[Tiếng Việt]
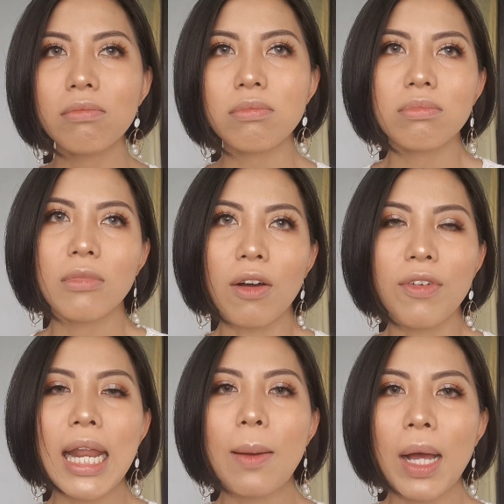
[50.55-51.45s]
ở Việt Nam
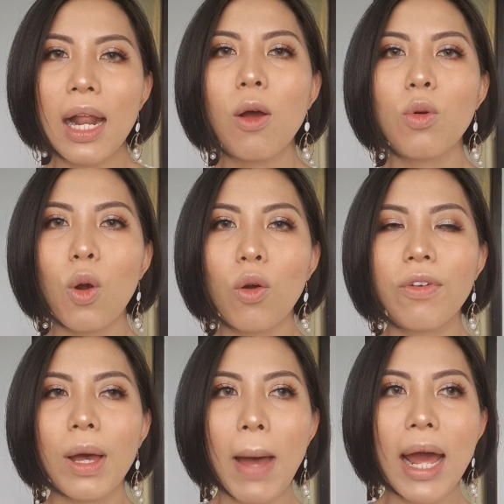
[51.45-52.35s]
đã lâu rồi và
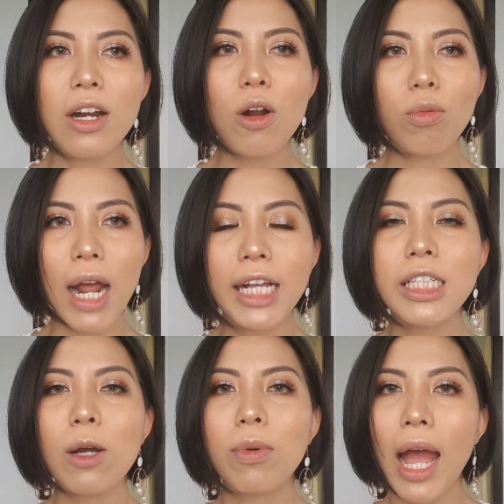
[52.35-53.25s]
bán rộng rãi trong
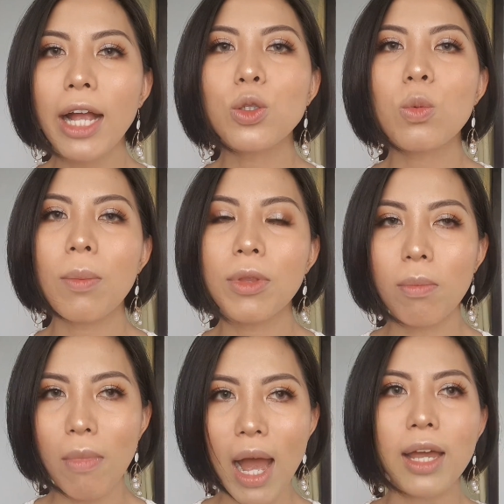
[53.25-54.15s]
các trung tâm thương mại
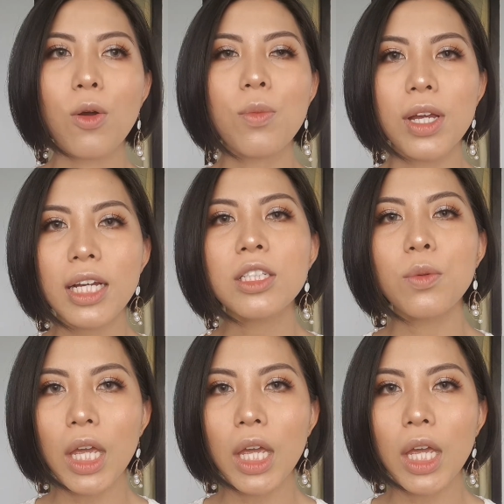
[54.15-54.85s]
cũng như các siêu thị